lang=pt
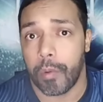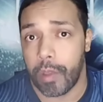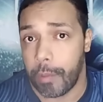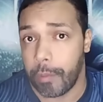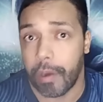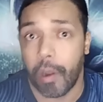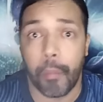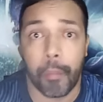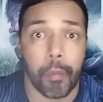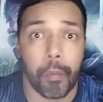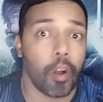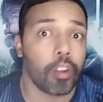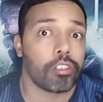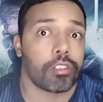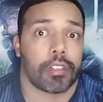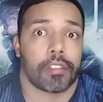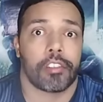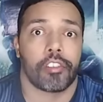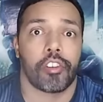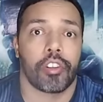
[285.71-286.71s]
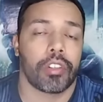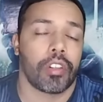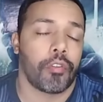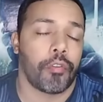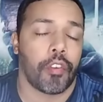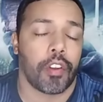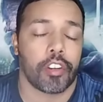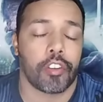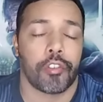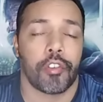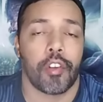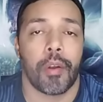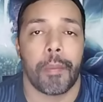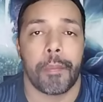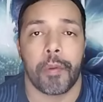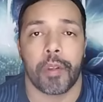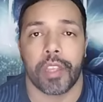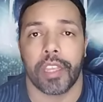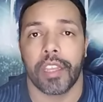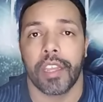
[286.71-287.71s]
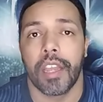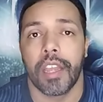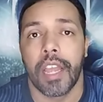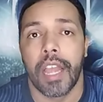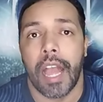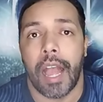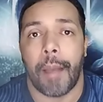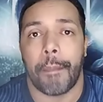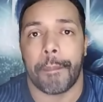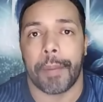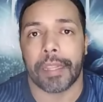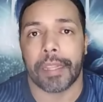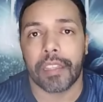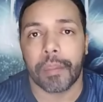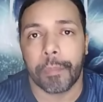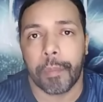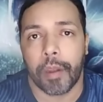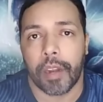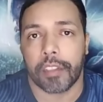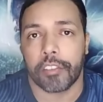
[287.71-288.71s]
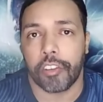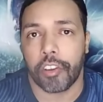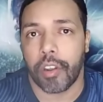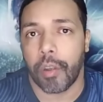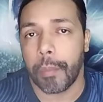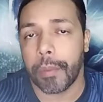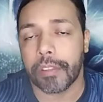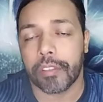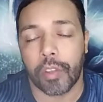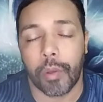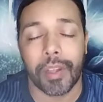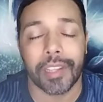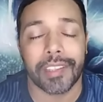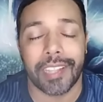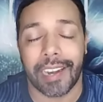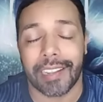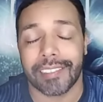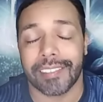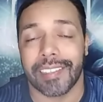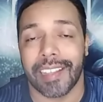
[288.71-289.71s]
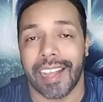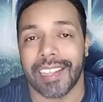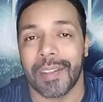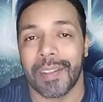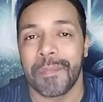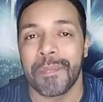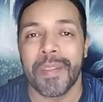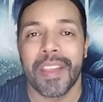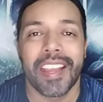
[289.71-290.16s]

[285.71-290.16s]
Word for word: O Remo não pode trazer jogador fora de forma porque a pré-temporada já começou atrasada.